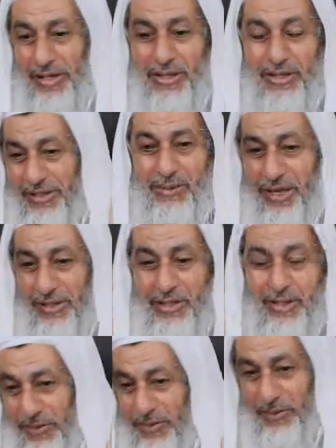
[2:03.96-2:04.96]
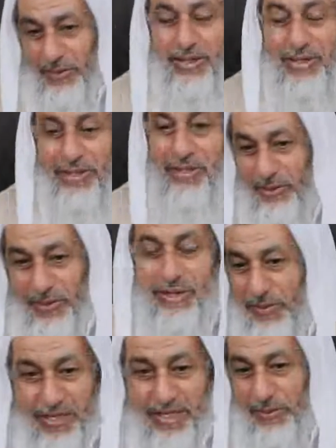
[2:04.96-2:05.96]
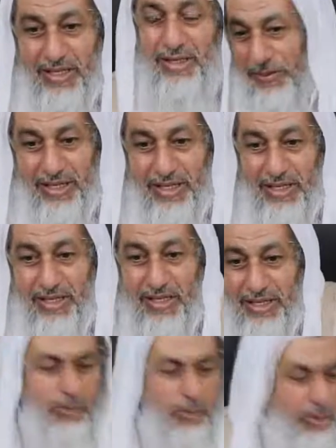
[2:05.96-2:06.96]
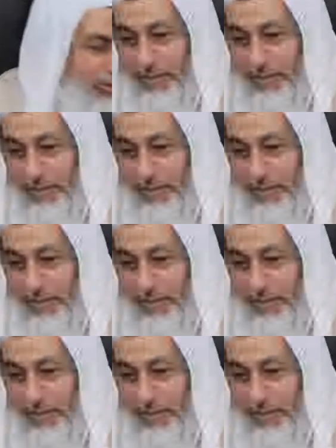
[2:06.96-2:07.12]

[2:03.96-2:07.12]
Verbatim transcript: إذا الشعب يوما أراد الحياة لا بد